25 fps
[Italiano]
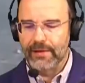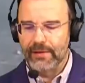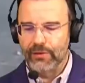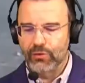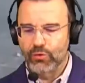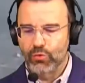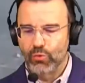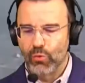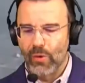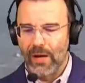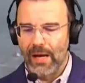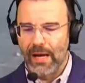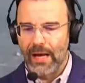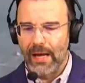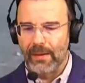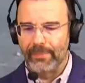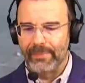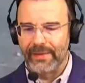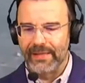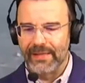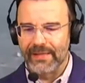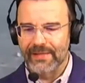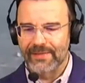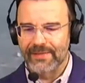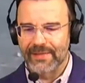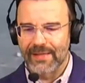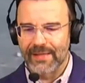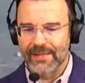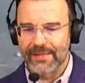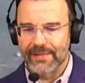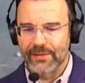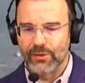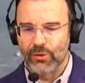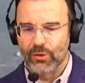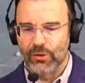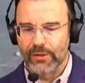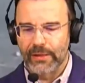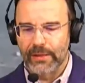eh, sua
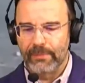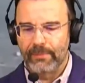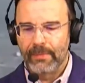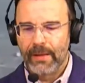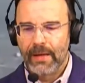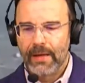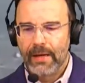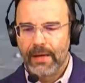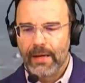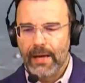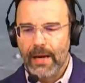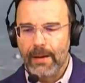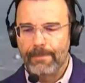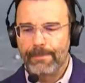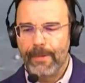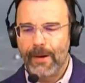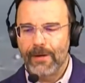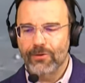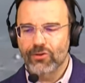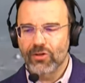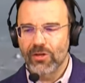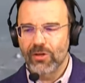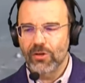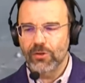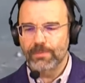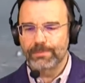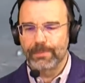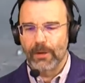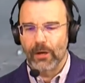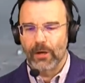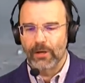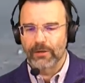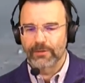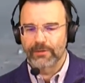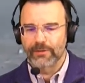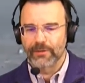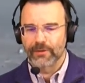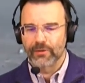amministrazione. E poi c'è lo
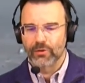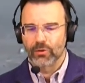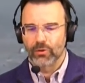sport